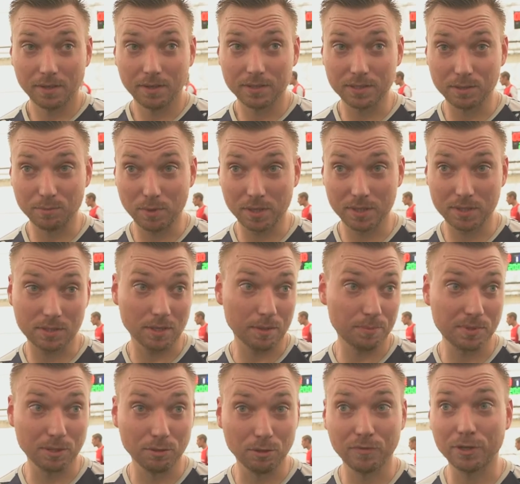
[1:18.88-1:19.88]
Сама
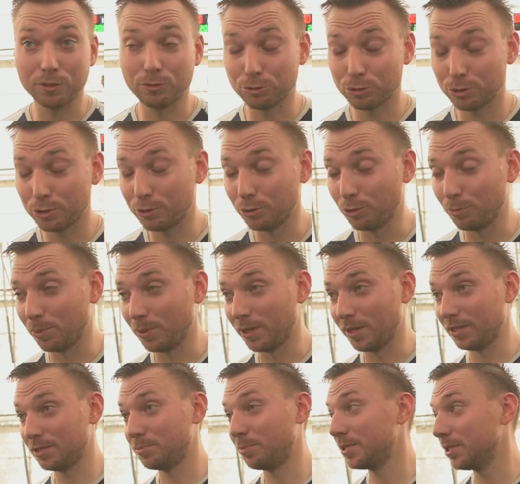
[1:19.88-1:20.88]
обстановка тоже
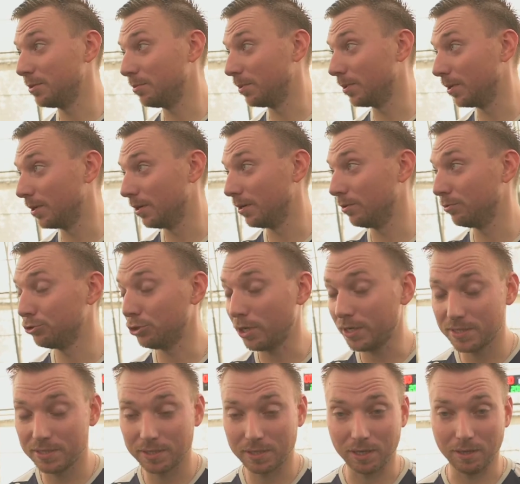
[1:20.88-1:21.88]
теплая. Спасибо
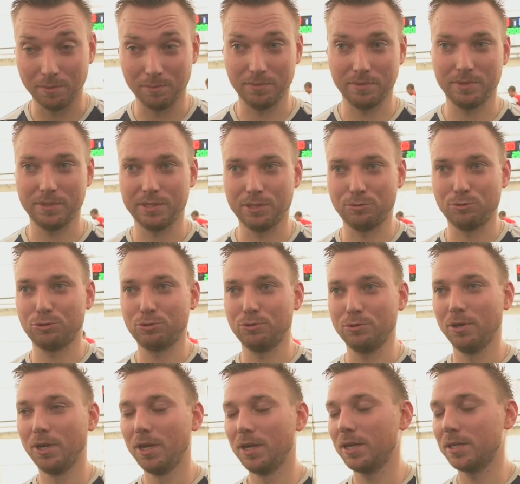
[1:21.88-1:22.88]
участникам за то,
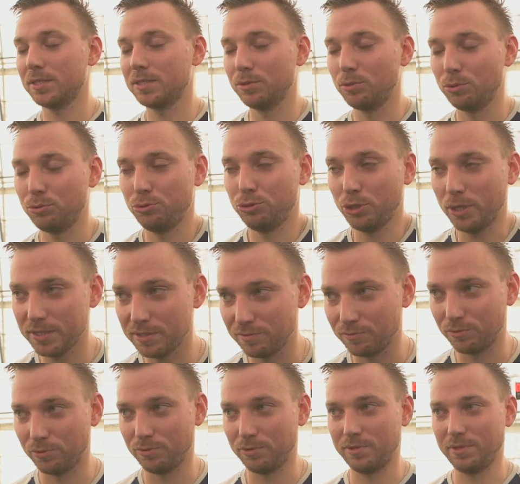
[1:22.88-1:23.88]
что каждый год
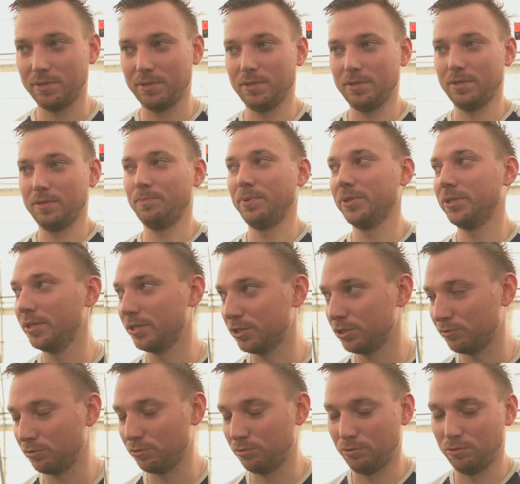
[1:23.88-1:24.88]
участвуют, э,
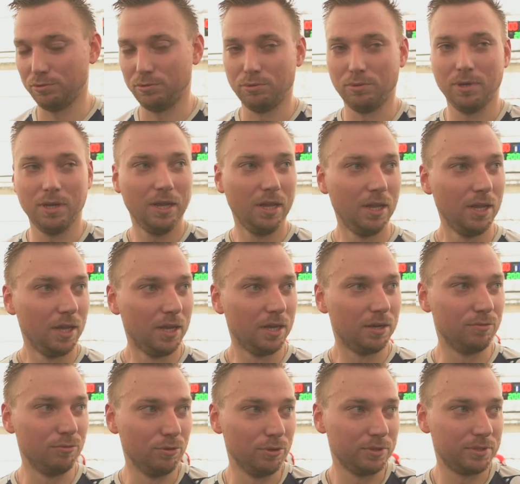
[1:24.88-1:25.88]
поддерживают друг друга.
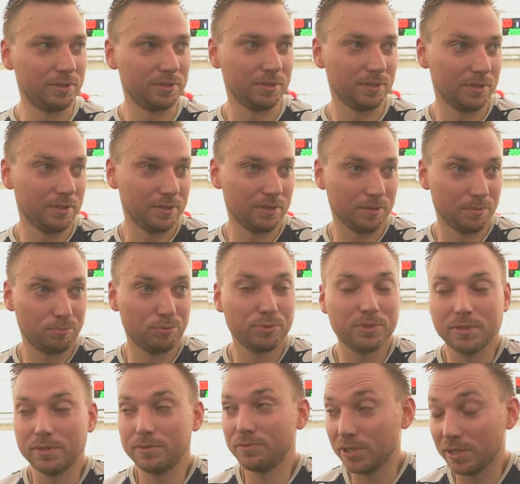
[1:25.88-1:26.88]
Вот, э,
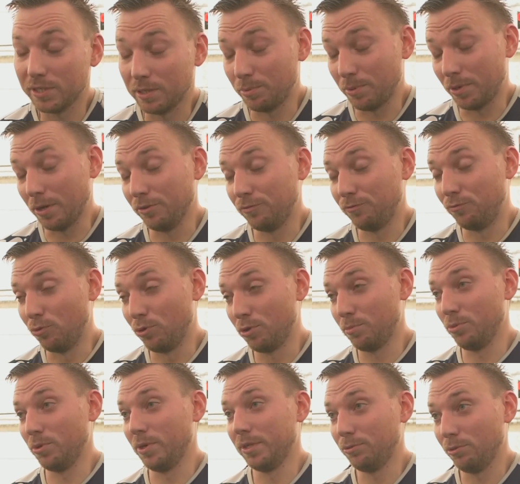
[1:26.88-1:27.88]
пусть все набирают
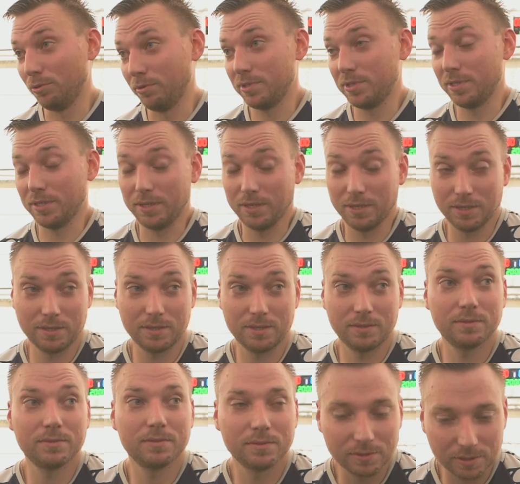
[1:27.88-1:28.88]
форму, готовятся
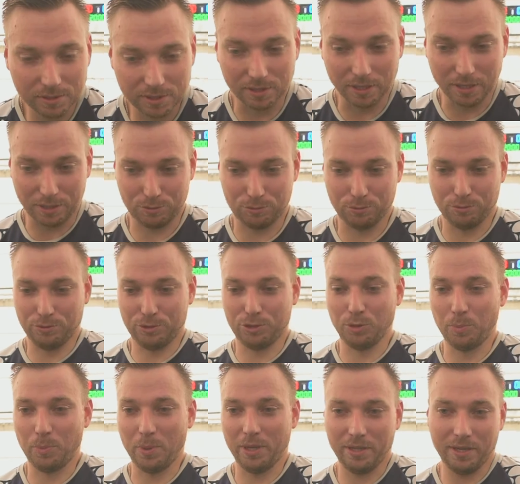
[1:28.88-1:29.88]
к старту
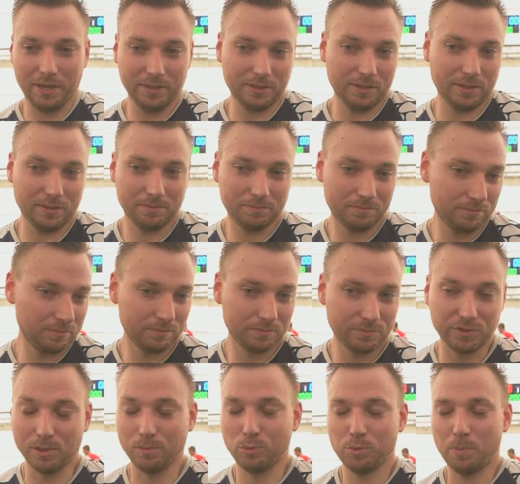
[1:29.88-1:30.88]
чемпионата.
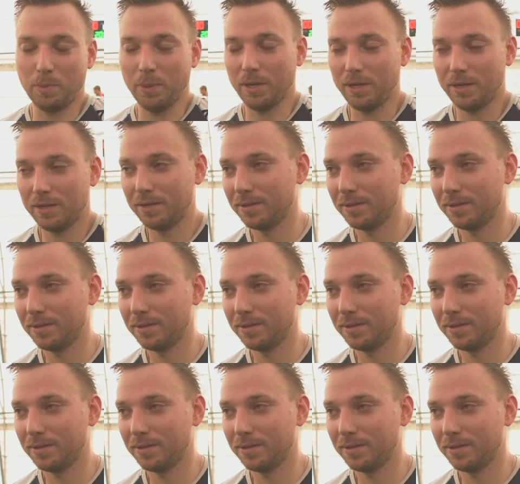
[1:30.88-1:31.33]
Всем успех.